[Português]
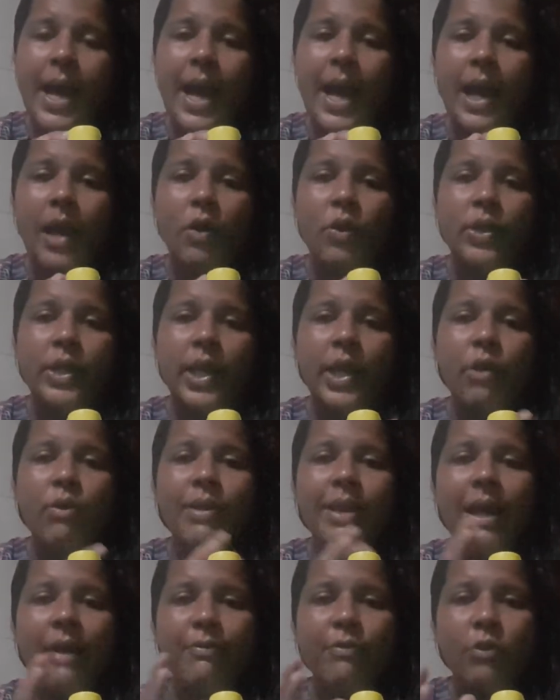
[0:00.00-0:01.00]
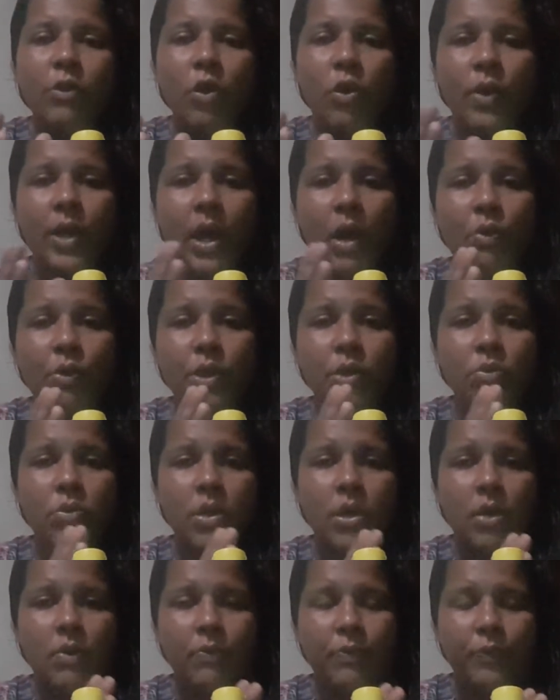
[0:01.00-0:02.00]
Agora, eu lavo o local que o
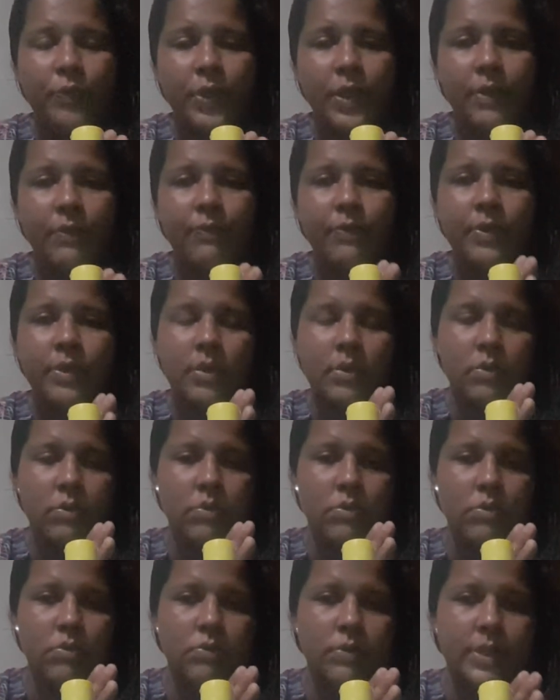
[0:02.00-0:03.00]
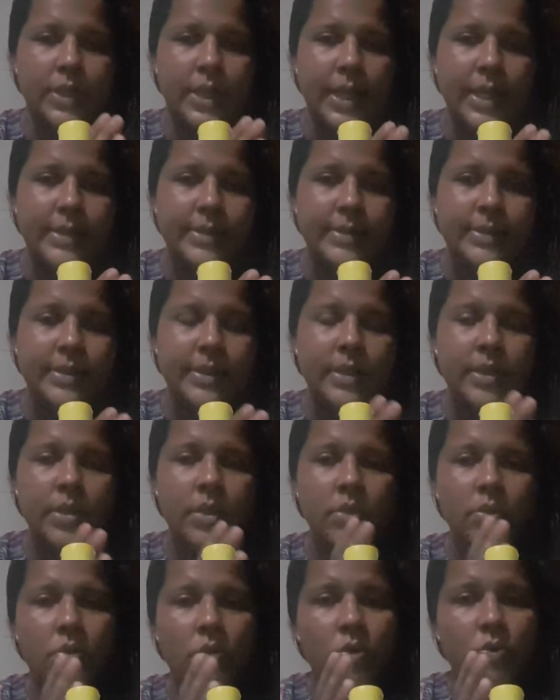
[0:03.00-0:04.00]
cão vive, um dia
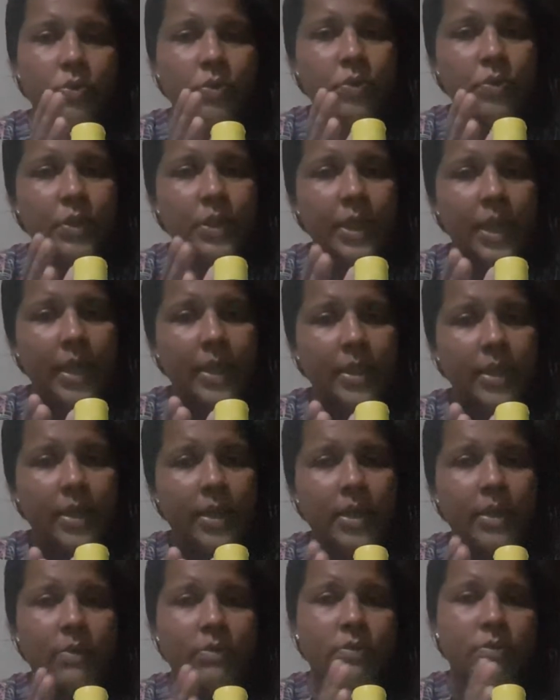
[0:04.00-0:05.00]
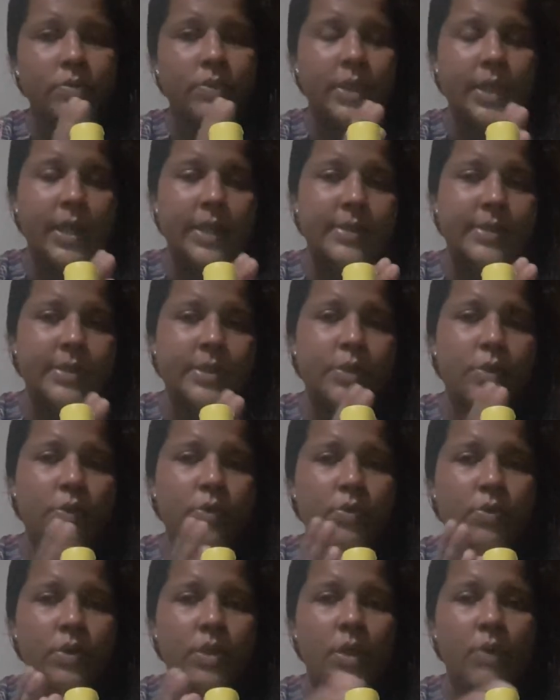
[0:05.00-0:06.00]
sim, outro dia não, um dia sim,
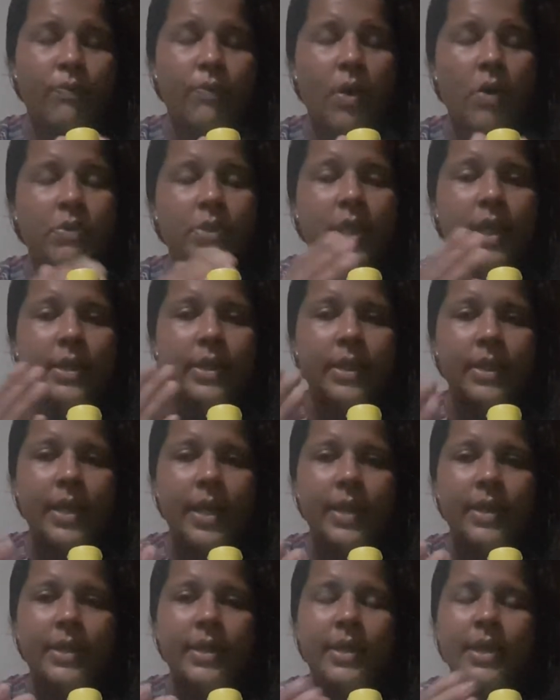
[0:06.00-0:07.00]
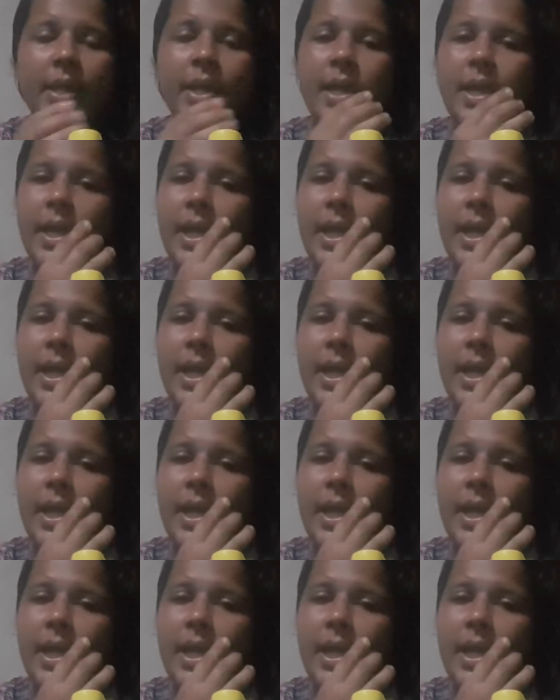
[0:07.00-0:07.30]
outro não. Vou alternando aí.